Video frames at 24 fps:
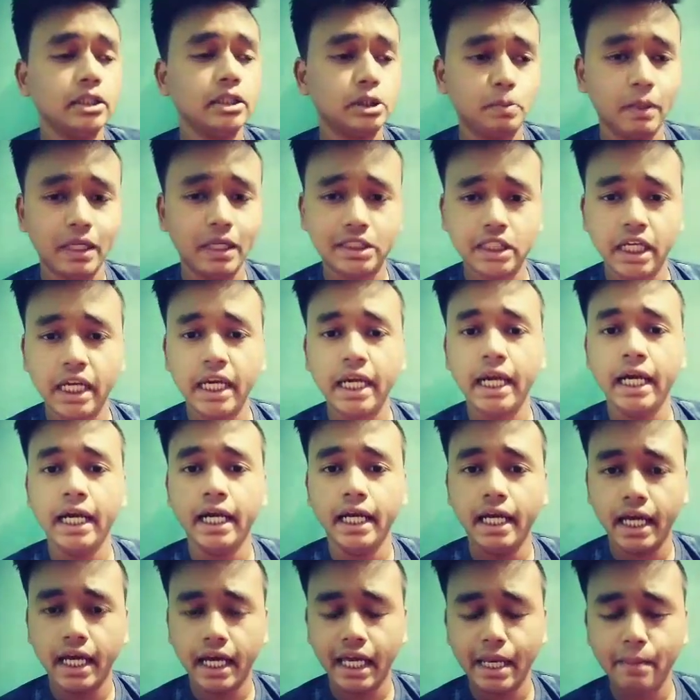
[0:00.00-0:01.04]
स्पेशली
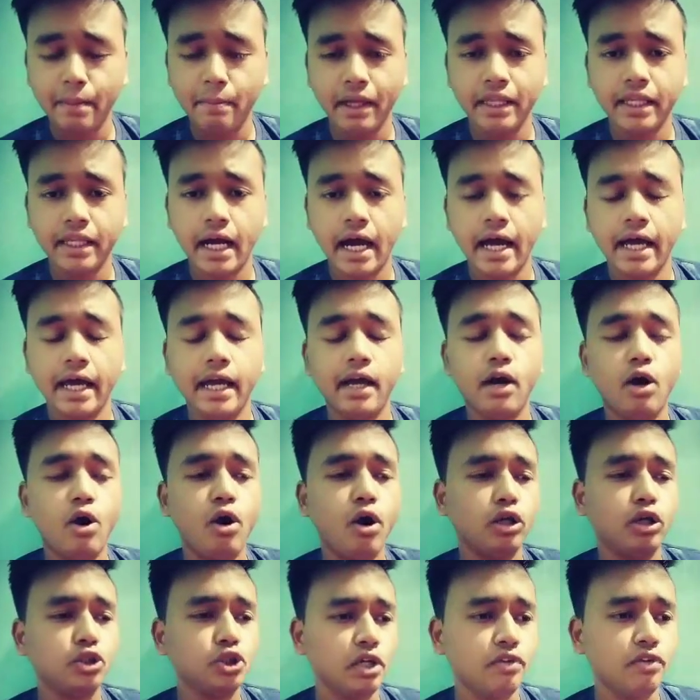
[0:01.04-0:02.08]
इंडिया के लिए बन रहा है
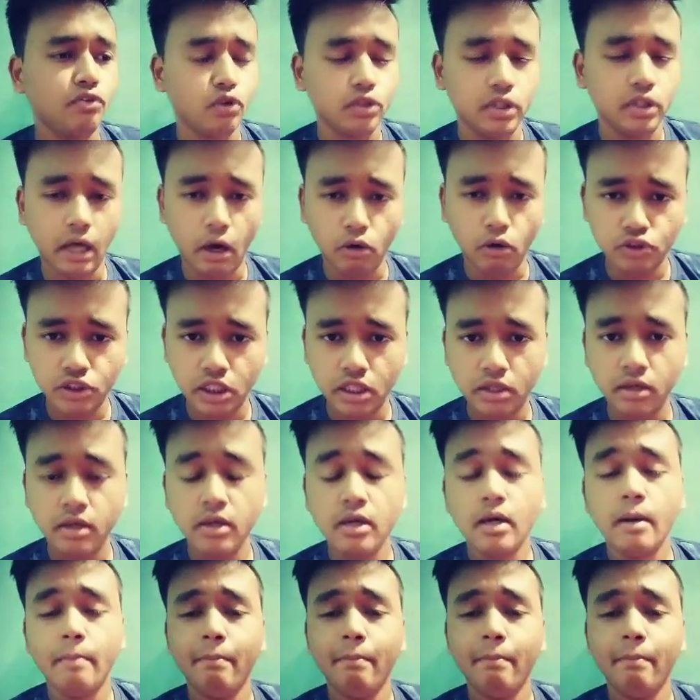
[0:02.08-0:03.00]
और जो है वो थाउजेंड